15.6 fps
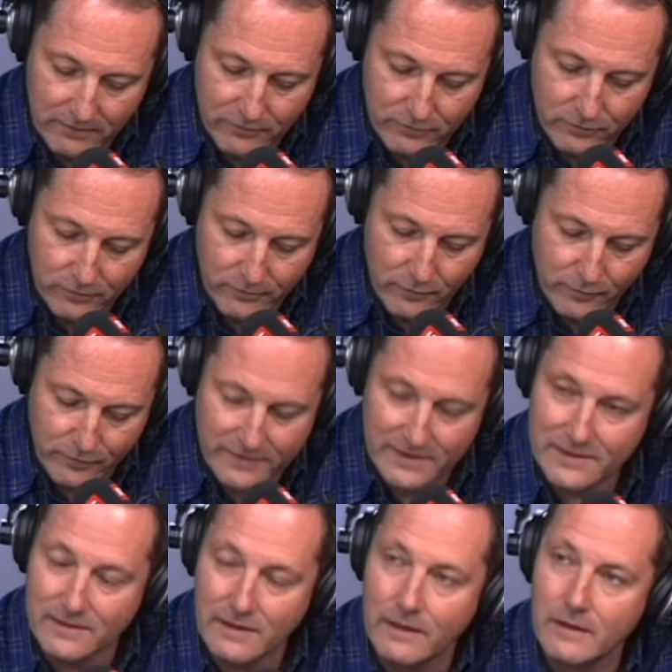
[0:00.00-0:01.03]
Vous, vous vous
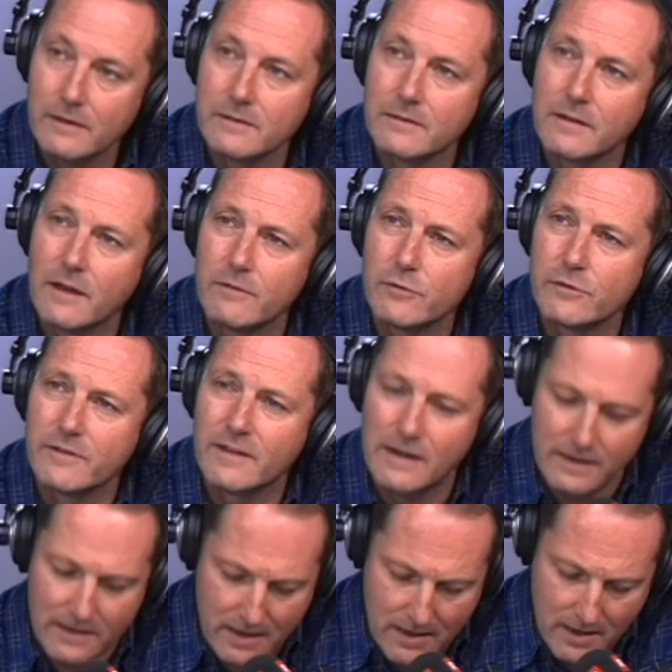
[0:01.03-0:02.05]
distinguez en cela de vos
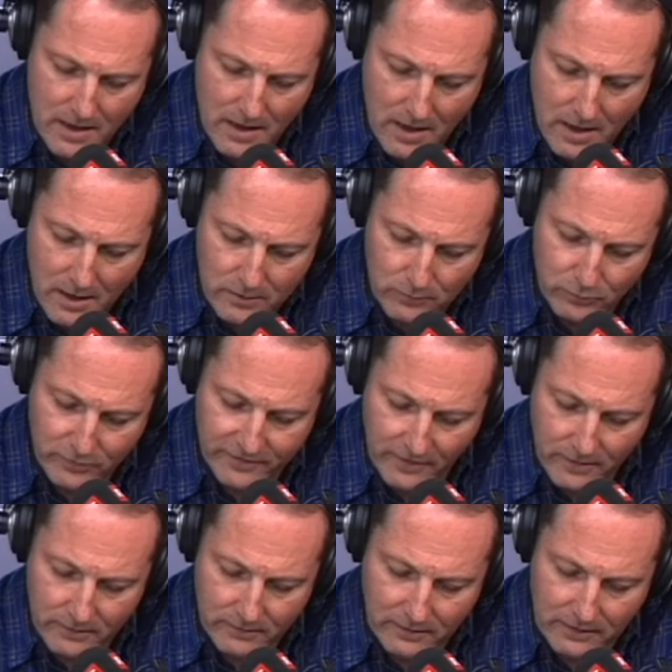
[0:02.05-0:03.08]
alliés du
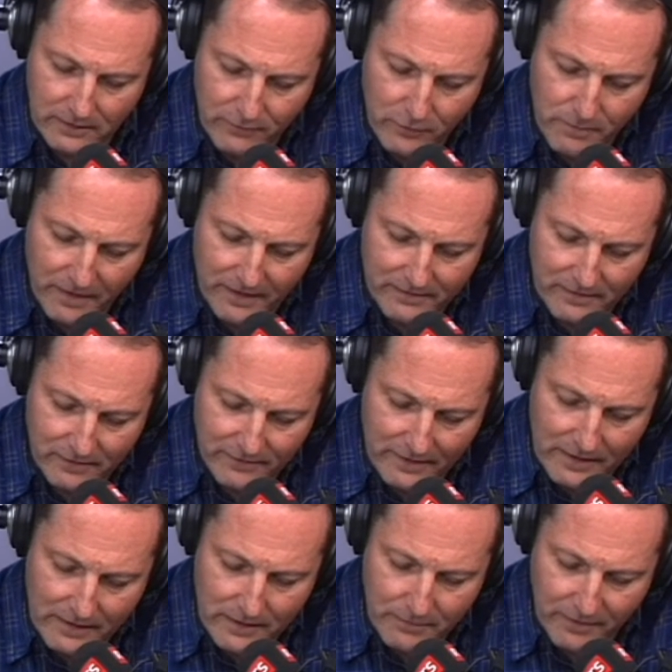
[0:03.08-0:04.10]
centre qui veulent préserver
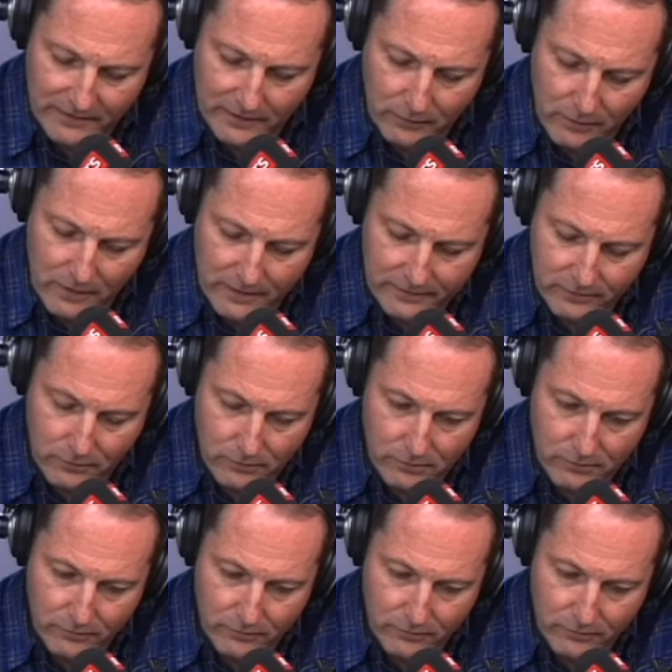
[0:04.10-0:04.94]
la libre circulation.